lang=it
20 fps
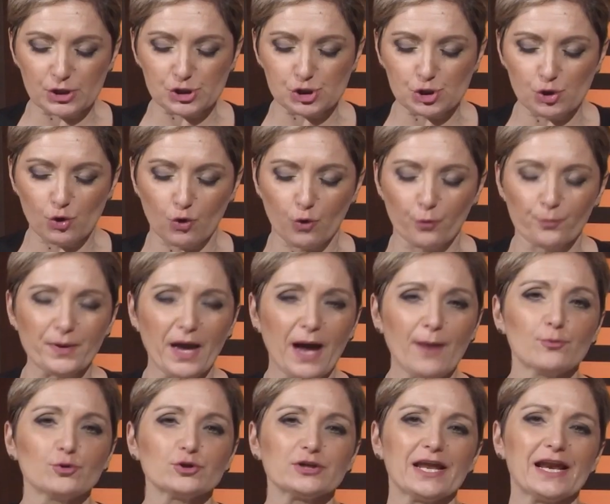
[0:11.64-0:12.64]
ci
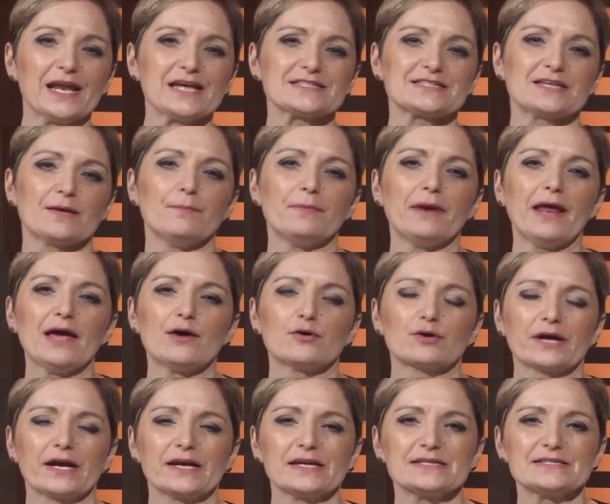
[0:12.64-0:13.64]
occupiamo dell'assemblea
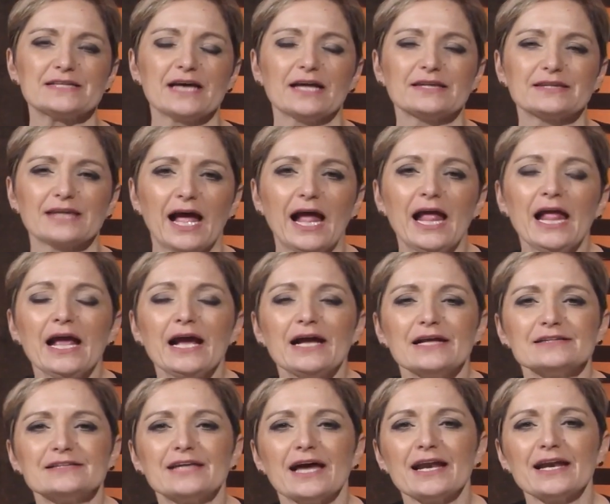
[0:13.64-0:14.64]
organizzata
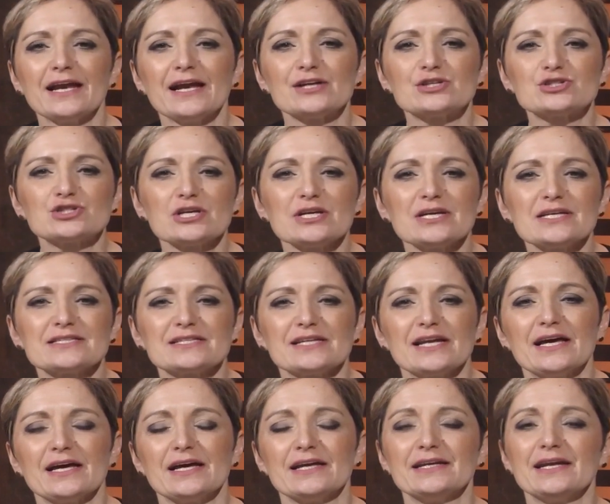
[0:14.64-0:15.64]
dalla
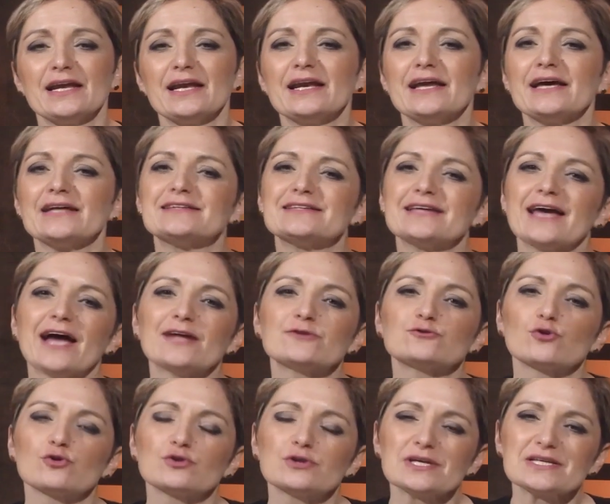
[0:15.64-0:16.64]
CISL nel
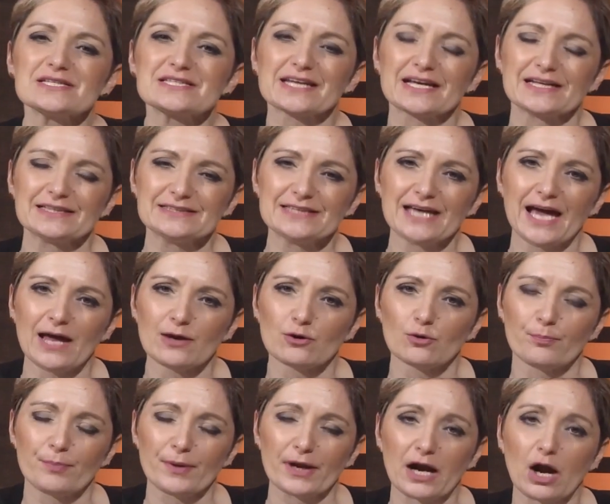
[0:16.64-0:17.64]
teatro di
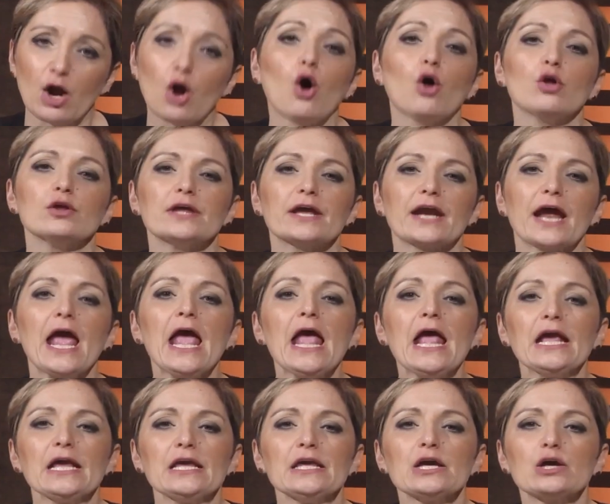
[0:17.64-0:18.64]
Scandiano per
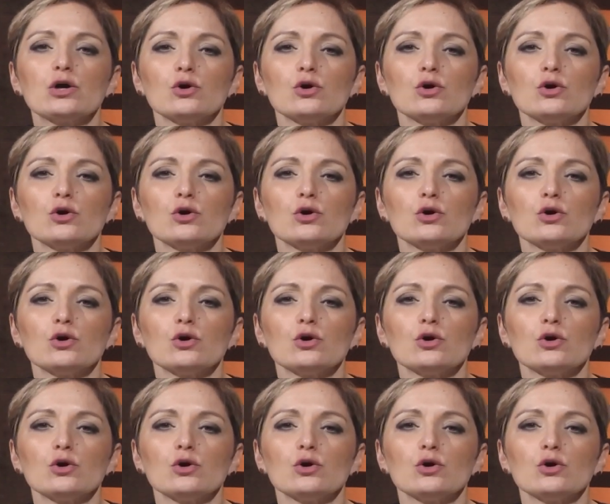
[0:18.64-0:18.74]
accogliere i